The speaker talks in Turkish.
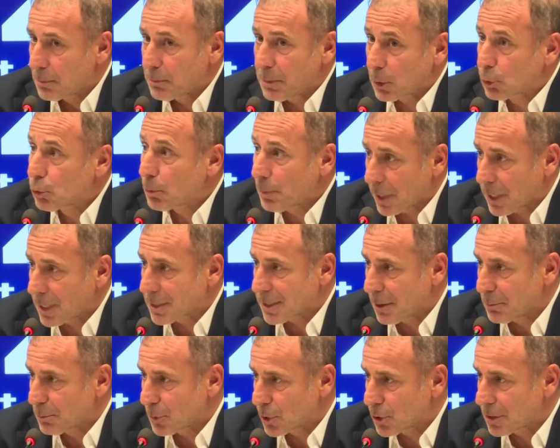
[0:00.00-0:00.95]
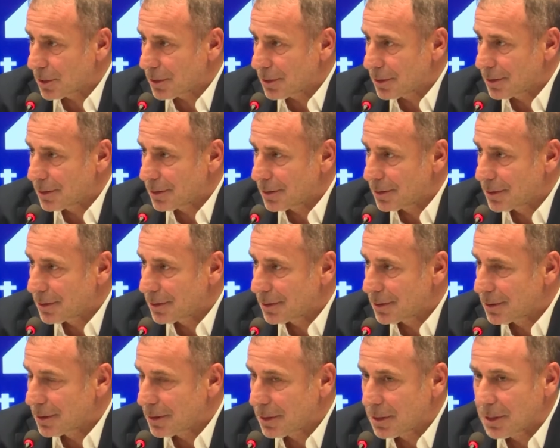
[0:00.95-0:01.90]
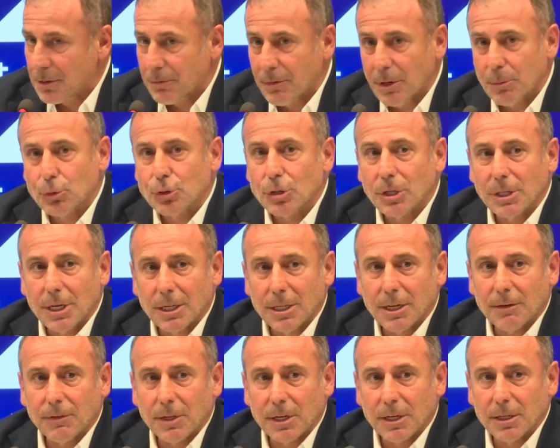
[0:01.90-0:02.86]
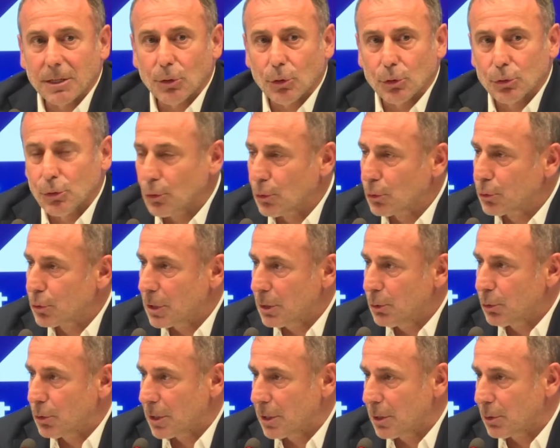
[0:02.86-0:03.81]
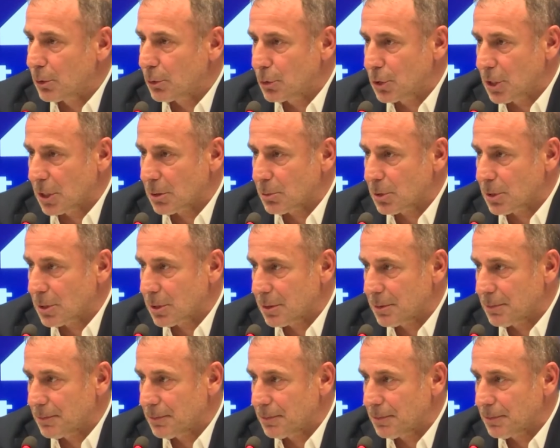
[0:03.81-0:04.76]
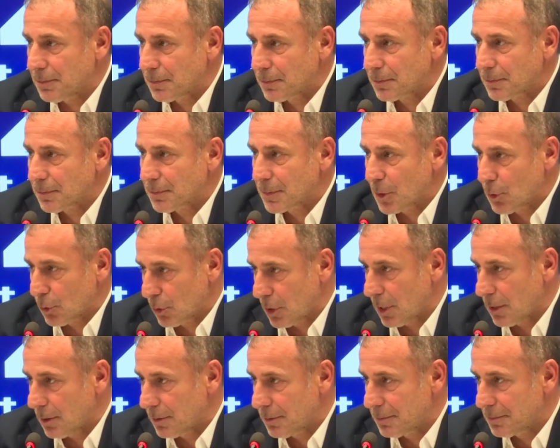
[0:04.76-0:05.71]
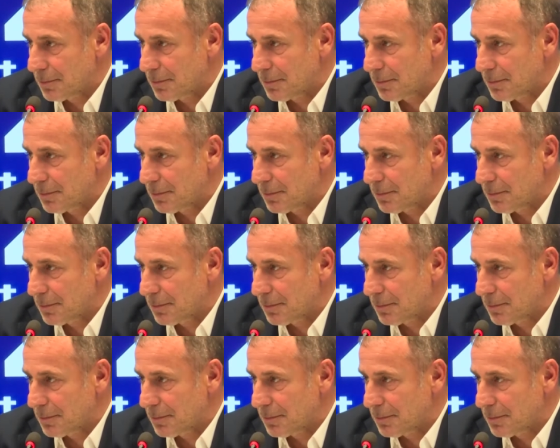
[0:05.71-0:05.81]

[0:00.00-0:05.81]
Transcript: Bir kupa kazanmıştır. Ve bu sene hedeflerinde o doğrultuda yukarıya doğru çekmiştir. Okey?